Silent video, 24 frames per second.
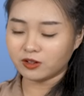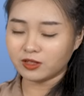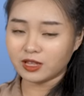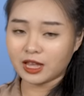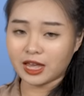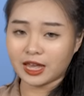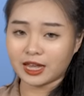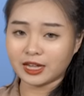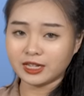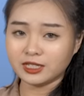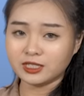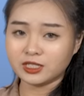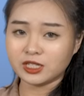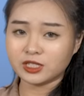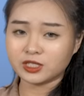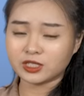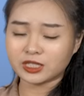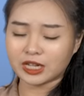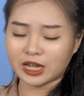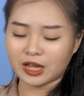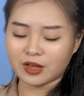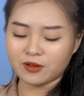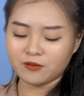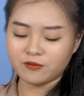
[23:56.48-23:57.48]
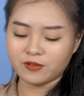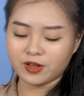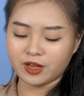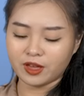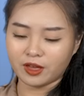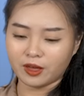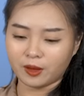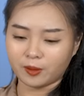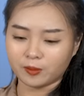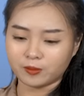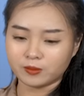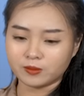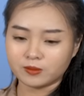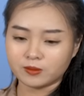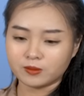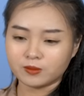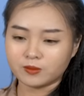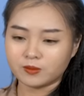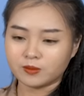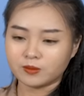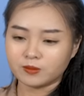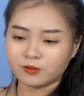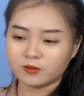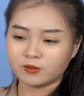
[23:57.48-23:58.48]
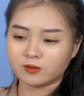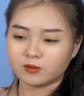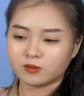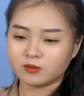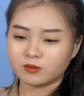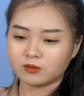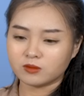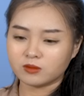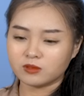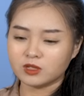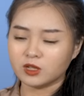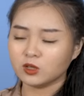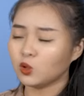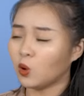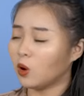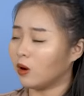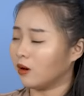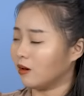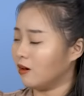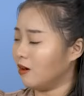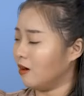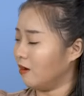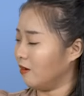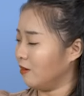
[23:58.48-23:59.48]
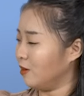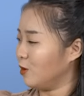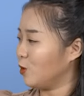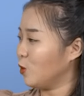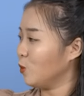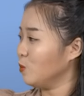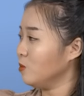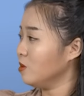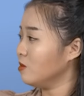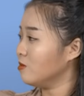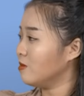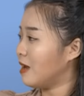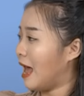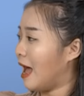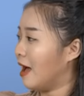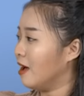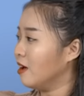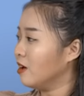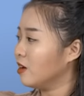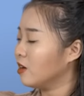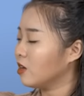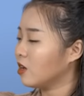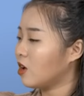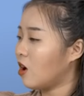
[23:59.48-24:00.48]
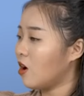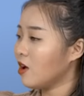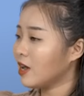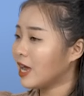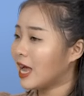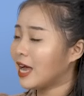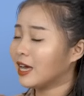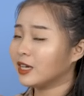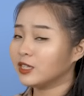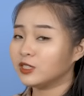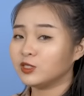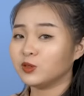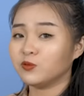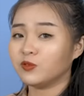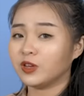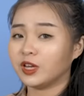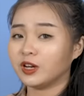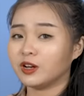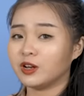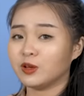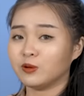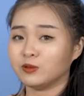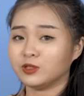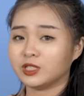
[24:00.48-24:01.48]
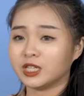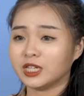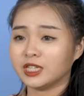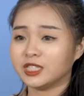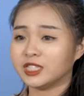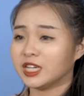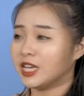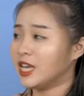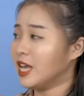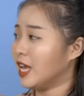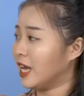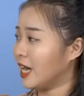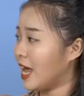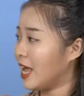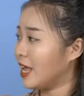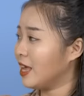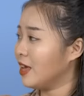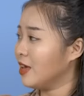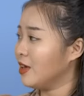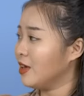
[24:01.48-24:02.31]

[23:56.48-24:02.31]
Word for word: có thể chia sẻ về những thuận lợi cũng như là khó khăn trong việc điều trị trị hiện nay